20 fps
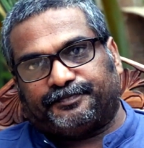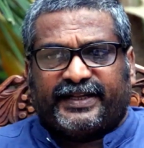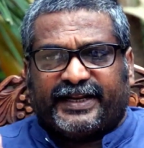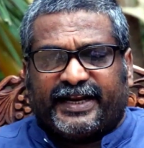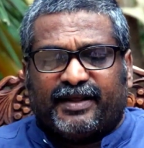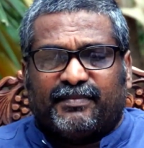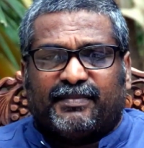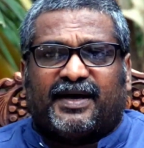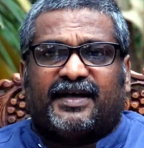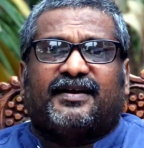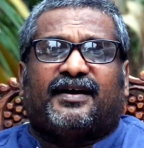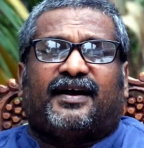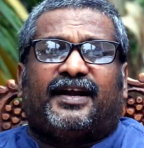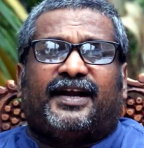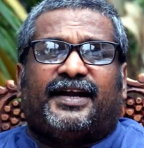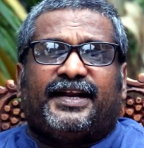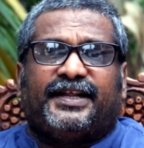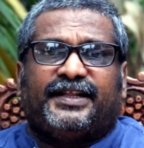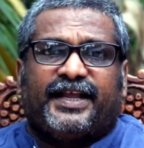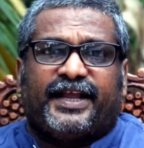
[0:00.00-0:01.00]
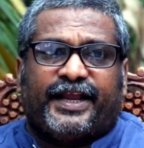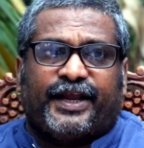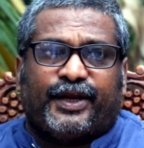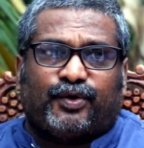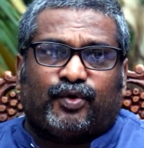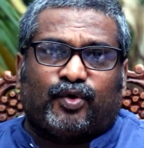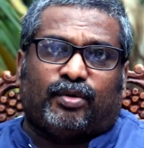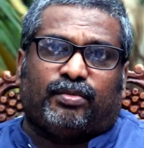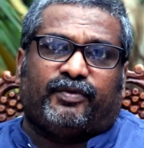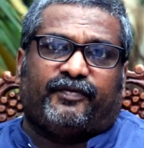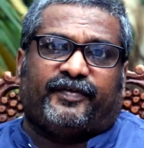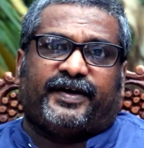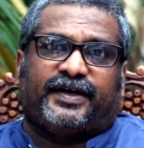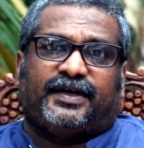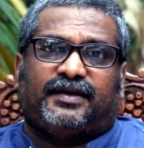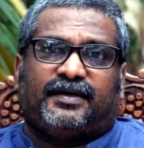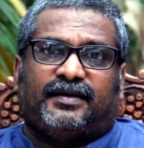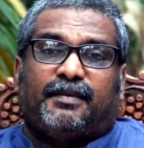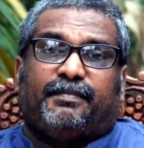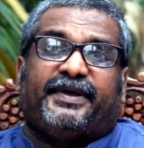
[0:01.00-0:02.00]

நிலைமாறு கால நீதியை ஏற்றுக்கொள்பவர்கள்